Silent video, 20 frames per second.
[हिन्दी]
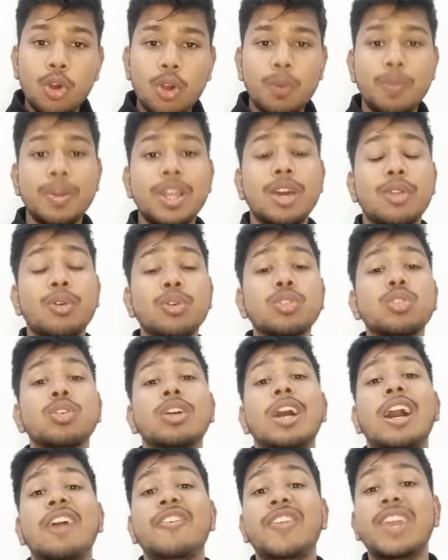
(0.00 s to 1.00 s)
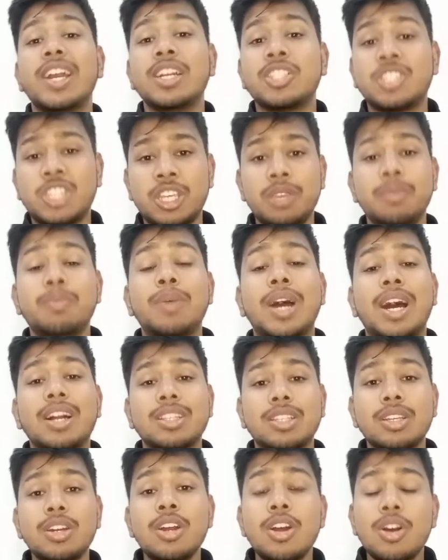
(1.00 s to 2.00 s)
ओपनर हो तो काफ़ी अच्छी
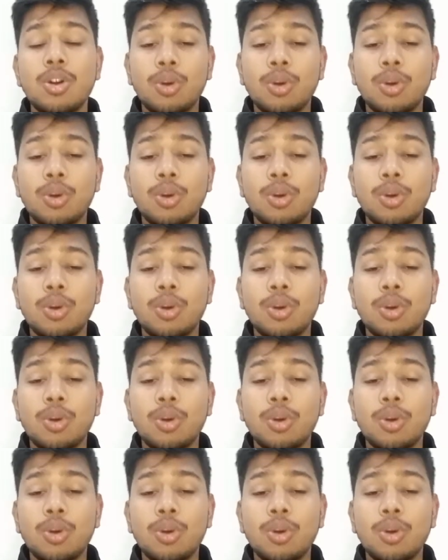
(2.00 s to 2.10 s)
बात